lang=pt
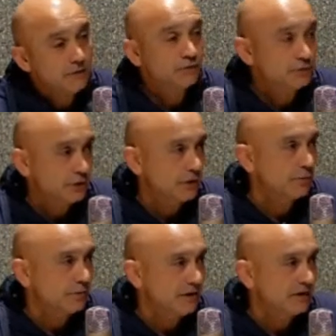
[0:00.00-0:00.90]
e
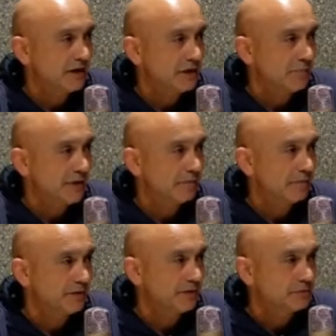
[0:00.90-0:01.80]
funciona muito bem, está
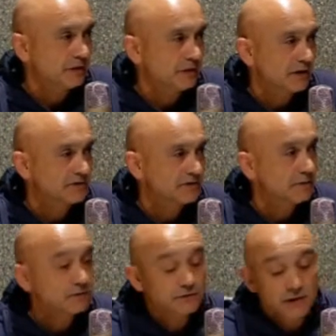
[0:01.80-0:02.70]
equipada para isso, portanto há
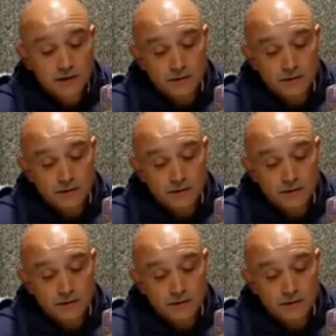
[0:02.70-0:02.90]
sistemas,